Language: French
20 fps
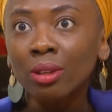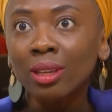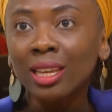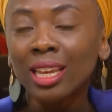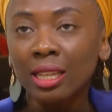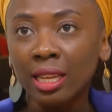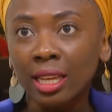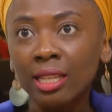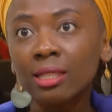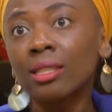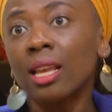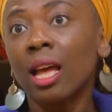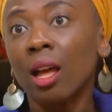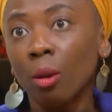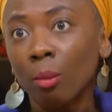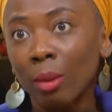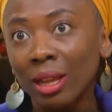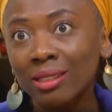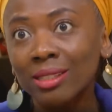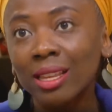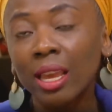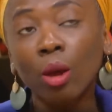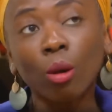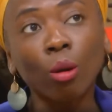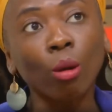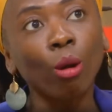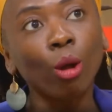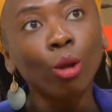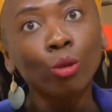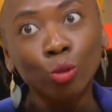Et, ça, en matière
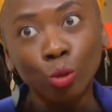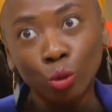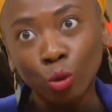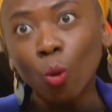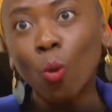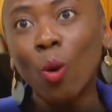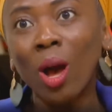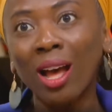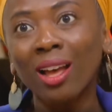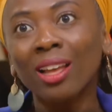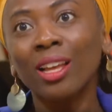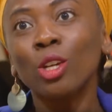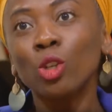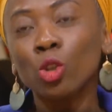euh, de droit,